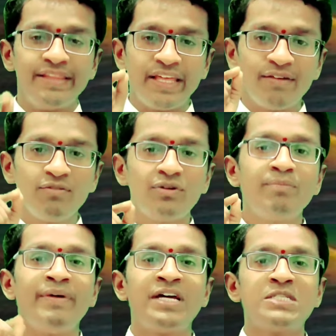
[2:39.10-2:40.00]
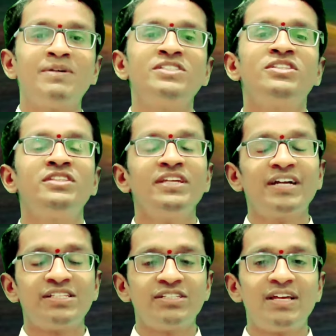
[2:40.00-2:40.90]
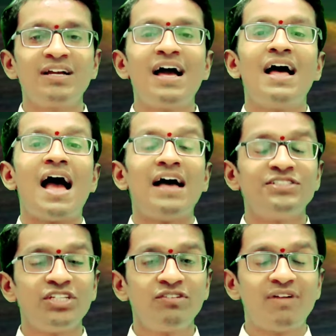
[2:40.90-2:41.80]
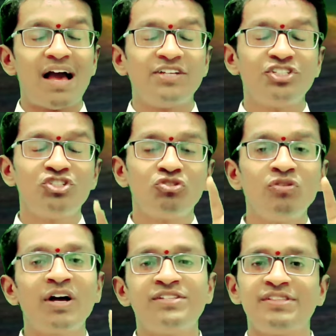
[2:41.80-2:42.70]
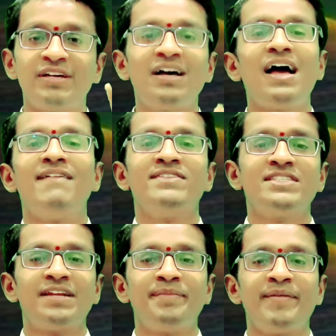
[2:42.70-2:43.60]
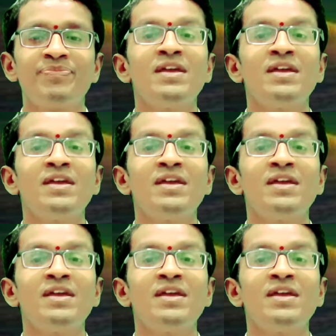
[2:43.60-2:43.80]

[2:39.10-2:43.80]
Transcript: దేవుడు బృహస్పతి ఖచ్చితంగా ఆశీర్ ఆశీస్సులు ఖచ్చితంగా అవసరమే